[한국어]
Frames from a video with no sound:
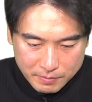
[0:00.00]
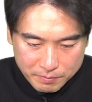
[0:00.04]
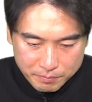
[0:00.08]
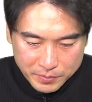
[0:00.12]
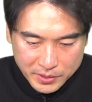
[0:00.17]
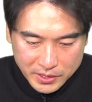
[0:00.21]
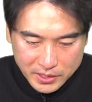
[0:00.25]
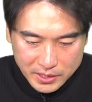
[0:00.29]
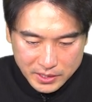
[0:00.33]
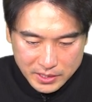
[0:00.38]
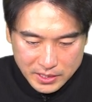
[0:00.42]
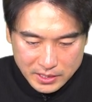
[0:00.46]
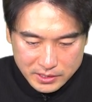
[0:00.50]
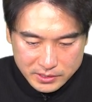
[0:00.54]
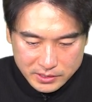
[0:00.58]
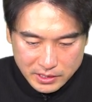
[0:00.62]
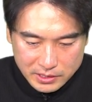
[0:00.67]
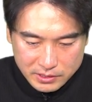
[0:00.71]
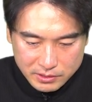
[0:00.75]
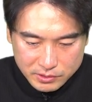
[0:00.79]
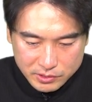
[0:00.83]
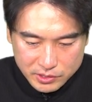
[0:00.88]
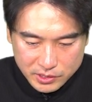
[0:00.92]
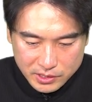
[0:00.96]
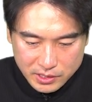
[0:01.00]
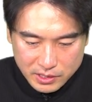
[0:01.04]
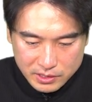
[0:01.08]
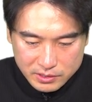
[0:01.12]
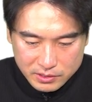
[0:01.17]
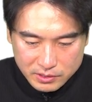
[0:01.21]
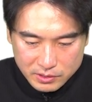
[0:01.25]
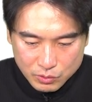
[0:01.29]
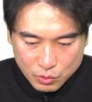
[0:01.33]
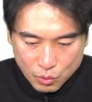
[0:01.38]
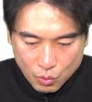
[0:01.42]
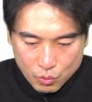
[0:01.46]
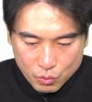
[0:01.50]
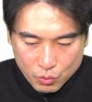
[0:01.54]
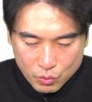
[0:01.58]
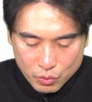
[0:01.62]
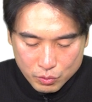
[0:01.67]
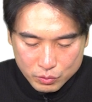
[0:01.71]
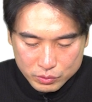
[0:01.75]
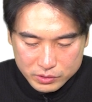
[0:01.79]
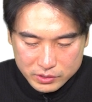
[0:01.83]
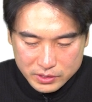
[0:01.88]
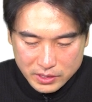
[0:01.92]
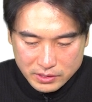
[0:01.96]
민간사전청약은
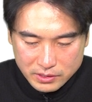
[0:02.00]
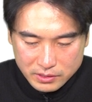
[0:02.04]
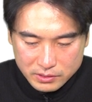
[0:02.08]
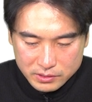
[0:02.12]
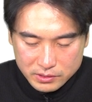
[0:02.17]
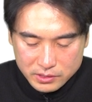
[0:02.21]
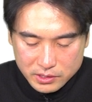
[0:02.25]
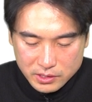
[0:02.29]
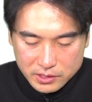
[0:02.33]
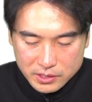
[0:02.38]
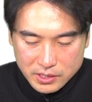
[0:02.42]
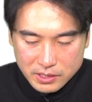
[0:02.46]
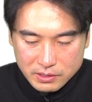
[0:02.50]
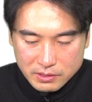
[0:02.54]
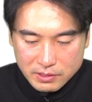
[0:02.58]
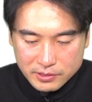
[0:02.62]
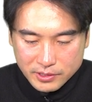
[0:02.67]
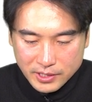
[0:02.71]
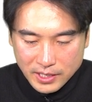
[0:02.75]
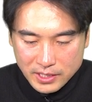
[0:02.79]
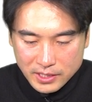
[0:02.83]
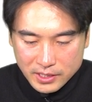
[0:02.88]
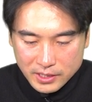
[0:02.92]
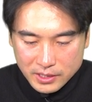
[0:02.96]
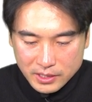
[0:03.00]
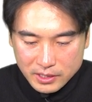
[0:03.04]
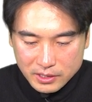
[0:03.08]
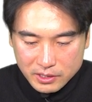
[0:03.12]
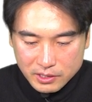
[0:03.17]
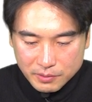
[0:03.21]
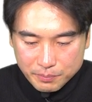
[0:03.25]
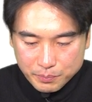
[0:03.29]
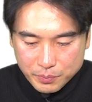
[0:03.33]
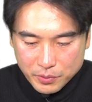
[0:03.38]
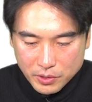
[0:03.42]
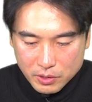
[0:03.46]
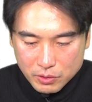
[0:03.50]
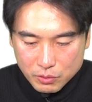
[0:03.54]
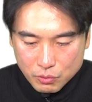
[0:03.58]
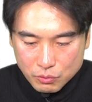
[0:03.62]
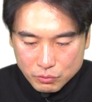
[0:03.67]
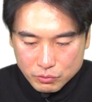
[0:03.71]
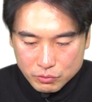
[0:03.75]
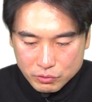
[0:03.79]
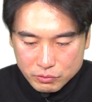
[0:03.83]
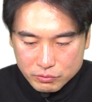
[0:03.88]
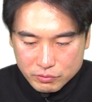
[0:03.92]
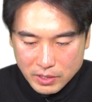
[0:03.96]
공공사전청약과 달리
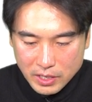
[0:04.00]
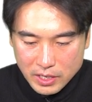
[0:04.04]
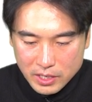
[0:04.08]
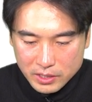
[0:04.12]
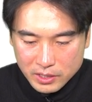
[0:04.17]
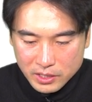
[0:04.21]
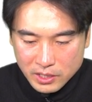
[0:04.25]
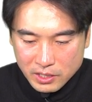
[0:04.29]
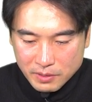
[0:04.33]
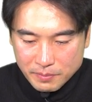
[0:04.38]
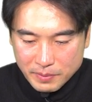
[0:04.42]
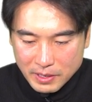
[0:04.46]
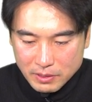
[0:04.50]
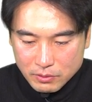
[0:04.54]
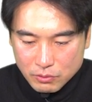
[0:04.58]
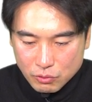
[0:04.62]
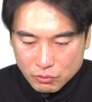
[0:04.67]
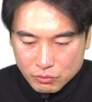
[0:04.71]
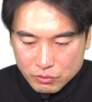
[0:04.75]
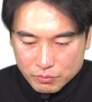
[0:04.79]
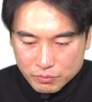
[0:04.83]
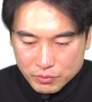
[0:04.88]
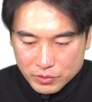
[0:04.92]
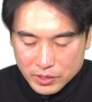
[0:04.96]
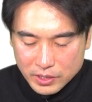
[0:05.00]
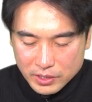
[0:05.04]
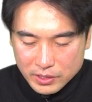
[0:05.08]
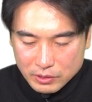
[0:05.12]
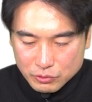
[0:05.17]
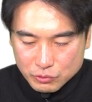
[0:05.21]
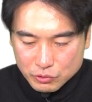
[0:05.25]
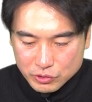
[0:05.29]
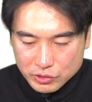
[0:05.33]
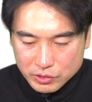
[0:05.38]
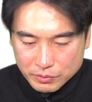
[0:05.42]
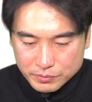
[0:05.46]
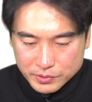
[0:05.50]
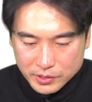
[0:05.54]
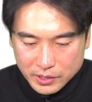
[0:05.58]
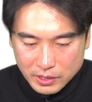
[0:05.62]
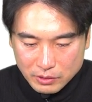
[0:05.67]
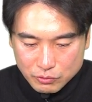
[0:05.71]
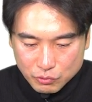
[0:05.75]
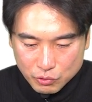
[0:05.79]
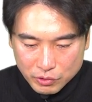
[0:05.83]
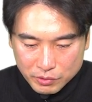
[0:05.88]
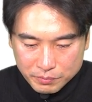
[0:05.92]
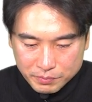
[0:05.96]
특별공급과 일반공급 물량의
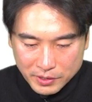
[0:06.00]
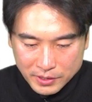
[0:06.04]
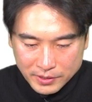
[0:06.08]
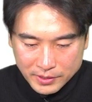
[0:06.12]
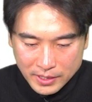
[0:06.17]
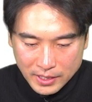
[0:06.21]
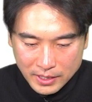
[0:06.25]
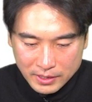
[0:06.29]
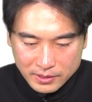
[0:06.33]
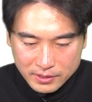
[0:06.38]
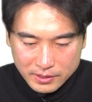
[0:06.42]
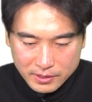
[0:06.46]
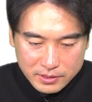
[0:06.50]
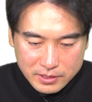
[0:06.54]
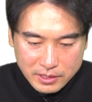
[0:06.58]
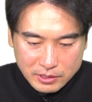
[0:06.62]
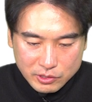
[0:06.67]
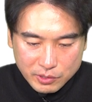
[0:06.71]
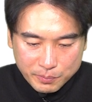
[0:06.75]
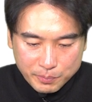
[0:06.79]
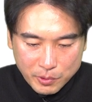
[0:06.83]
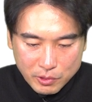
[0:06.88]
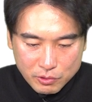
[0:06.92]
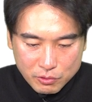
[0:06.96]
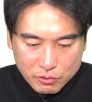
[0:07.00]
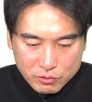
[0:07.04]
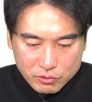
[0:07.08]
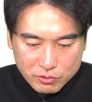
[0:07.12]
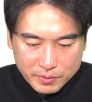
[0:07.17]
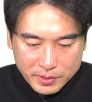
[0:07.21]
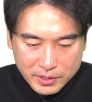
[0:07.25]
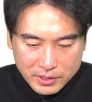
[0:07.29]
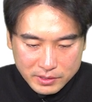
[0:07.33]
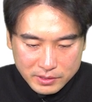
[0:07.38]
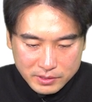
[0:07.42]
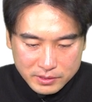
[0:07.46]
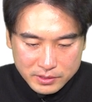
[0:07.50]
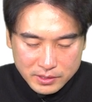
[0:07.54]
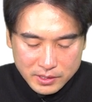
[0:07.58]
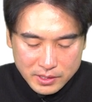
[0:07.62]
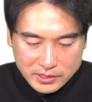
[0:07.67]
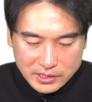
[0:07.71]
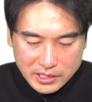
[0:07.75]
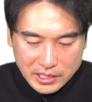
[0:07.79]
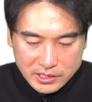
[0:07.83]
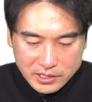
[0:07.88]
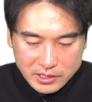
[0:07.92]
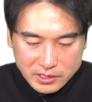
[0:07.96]
추첨제가 도입된다. 그러니까 특별공급에는
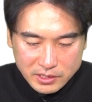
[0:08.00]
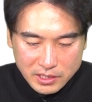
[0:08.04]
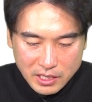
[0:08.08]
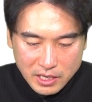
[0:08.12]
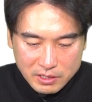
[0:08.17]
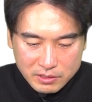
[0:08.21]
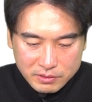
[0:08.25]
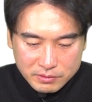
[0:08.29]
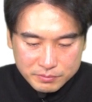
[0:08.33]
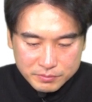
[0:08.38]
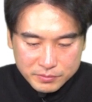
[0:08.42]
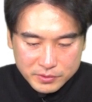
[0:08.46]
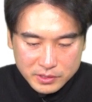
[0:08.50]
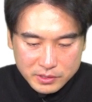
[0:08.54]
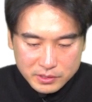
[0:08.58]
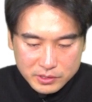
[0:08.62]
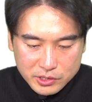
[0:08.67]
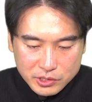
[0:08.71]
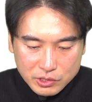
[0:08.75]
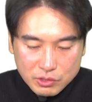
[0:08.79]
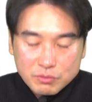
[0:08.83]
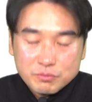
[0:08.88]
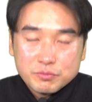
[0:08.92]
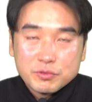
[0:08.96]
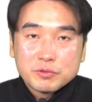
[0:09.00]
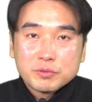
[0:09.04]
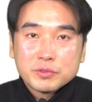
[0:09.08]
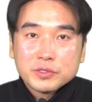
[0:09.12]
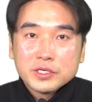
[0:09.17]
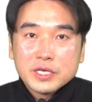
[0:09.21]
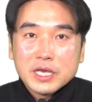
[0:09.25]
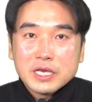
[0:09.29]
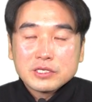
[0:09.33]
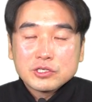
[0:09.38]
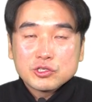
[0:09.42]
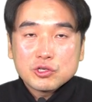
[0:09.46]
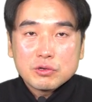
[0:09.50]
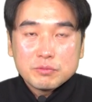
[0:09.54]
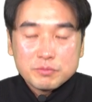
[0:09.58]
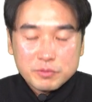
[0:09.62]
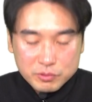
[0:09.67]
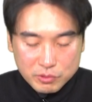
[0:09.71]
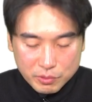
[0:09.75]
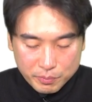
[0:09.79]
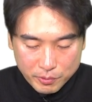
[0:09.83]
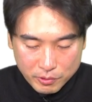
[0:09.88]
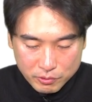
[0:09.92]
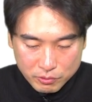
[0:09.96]
자녀가 없는 실혼부부, 이게
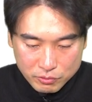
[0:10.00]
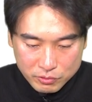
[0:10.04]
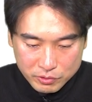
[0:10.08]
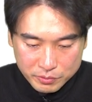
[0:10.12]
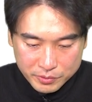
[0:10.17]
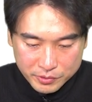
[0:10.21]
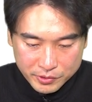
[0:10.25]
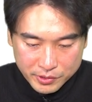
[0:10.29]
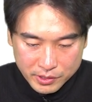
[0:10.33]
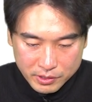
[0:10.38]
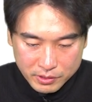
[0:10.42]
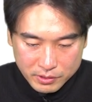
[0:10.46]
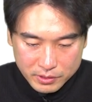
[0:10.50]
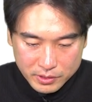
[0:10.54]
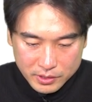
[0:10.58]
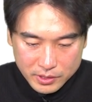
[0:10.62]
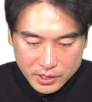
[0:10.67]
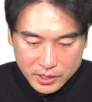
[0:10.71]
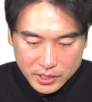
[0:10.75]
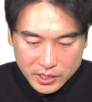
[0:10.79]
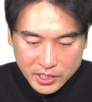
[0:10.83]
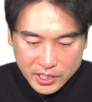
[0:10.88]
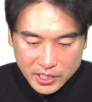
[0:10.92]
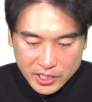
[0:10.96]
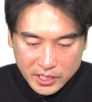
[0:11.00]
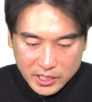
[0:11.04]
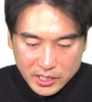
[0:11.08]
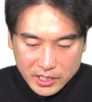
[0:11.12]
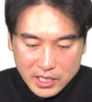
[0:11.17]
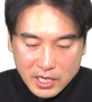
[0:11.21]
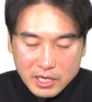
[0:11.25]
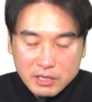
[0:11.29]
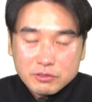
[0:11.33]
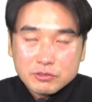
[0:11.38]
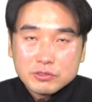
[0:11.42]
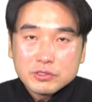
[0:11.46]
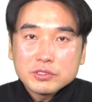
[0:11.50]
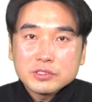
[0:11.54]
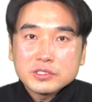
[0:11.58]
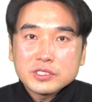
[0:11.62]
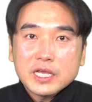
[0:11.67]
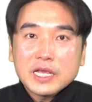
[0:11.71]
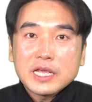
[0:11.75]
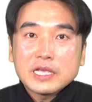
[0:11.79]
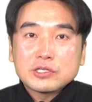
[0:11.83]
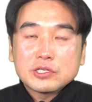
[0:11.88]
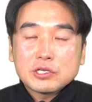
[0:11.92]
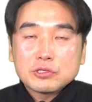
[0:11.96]
실혼부 특별공급이고요. 1인 가구는
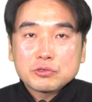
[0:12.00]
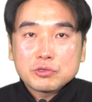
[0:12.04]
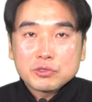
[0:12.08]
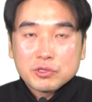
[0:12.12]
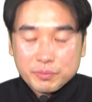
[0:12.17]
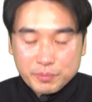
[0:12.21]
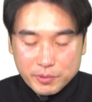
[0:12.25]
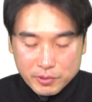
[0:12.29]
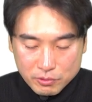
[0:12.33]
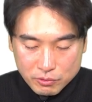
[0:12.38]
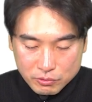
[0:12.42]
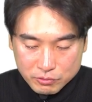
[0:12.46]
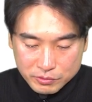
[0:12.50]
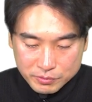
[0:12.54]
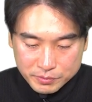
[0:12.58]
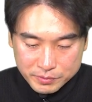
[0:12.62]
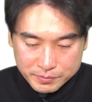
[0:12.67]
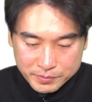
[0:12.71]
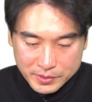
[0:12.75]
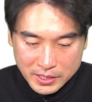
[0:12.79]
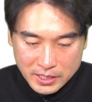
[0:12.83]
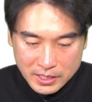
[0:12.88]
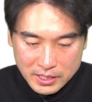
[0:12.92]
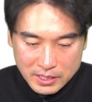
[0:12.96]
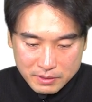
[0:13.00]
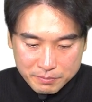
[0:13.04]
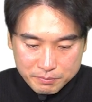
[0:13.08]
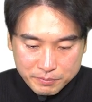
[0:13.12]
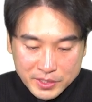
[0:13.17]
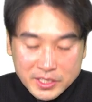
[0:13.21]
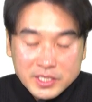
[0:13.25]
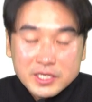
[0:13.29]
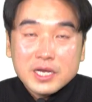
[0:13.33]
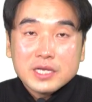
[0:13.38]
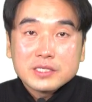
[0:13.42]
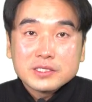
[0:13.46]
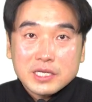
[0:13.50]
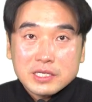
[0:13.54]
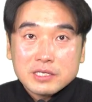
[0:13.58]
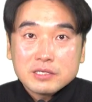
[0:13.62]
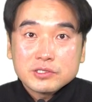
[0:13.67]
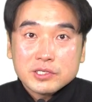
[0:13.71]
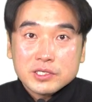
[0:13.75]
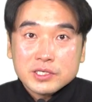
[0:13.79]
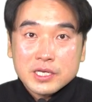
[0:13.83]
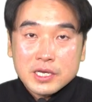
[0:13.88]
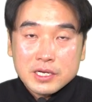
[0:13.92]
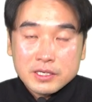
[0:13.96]
생애 최초 특별공급입니다. 민간사자
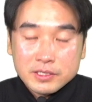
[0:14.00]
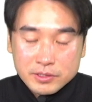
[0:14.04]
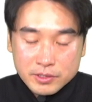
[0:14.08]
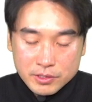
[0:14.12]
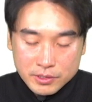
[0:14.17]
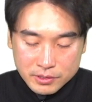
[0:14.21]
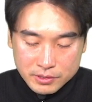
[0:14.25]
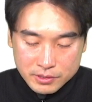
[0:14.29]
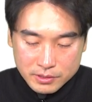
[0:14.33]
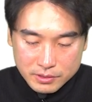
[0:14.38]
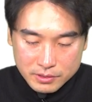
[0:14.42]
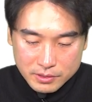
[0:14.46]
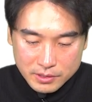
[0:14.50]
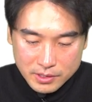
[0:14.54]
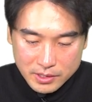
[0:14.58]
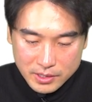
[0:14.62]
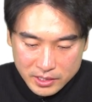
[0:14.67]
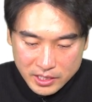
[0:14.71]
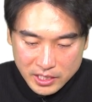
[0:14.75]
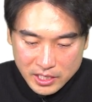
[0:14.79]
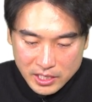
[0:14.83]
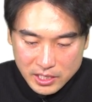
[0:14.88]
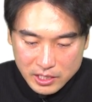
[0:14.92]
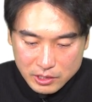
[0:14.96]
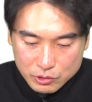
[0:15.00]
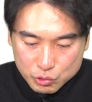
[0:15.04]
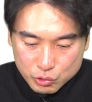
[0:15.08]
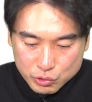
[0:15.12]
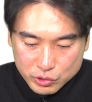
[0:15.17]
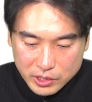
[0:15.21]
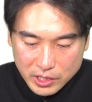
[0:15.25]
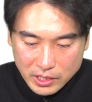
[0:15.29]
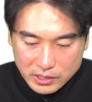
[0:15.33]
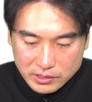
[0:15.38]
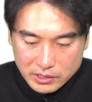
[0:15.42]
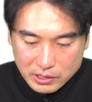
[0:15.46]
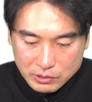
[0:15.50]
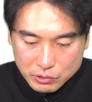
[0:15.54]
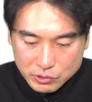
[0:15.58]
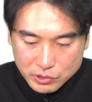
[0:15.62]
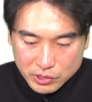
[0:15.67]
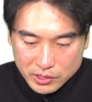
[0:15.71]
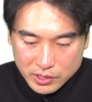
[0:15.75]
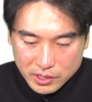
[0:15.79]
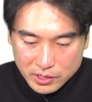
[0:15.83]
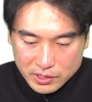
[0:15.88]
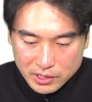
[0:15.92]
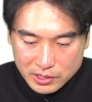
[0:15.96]
청약이요. 1주택자도
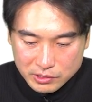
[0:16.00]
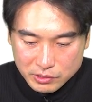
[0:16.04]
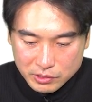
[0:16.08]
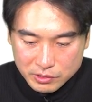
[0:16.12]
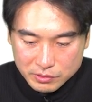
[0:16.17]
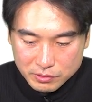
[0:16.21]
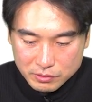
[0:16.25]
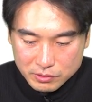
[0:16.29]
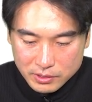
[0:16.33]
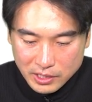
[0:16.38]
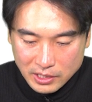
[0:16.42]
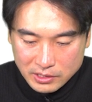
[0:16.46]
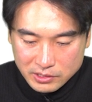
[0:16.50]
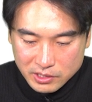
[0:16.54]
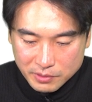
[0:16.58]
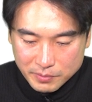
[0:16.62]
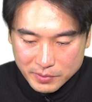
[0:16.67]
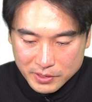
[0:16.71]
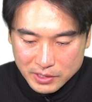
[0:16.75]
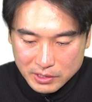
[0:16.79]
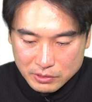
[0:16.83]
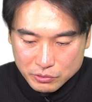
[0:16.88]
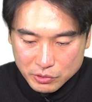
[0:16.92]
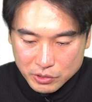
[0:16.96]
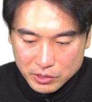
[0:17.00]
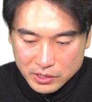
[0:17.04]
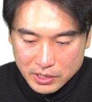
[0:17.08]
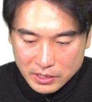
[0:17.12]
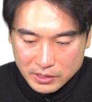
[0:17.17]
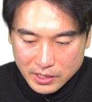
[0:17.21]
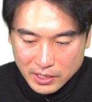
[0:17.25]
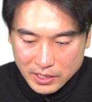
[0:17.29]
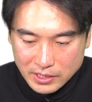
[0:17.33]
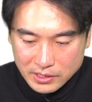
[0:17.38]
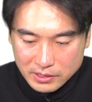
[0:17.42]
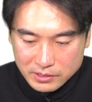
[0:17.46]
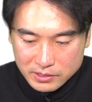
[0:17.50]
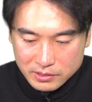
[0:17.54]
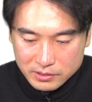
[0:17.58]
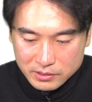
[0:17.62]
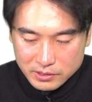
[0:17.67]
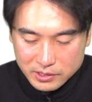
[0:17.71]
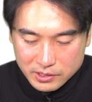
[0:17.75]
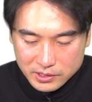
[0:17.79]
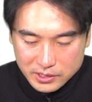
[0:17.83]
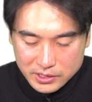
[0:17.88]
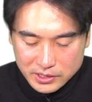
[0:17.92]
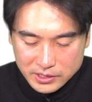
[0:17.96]
청약이 될 수, 당첨이 될 수 있다는 게 가장 큰
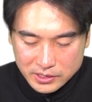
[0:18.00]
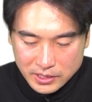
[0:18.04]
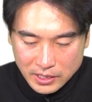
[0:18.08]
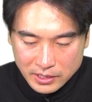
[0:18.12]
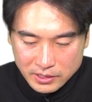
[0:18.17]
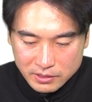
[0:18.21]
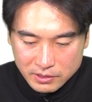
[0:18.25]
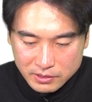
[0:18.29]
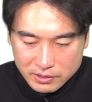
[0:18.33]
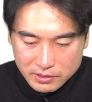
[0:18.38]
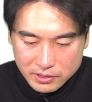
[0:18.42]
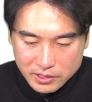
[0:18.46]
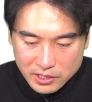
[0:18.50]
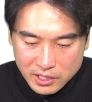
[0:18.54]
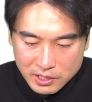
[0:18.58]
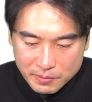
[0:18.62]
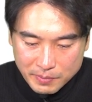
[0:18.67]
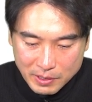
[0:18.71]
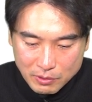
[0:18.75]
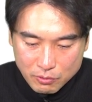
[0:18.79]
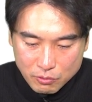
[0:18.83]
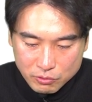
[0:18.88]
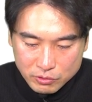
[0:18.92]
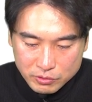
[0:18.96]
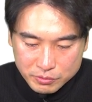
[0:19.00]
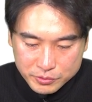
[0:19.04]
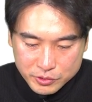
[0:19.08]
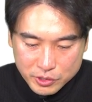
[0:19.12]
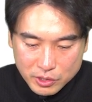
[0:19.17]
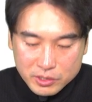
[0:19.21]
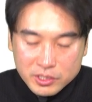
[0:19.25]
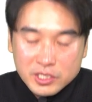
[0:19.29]
특징이다. 이거는 일반공급이죠.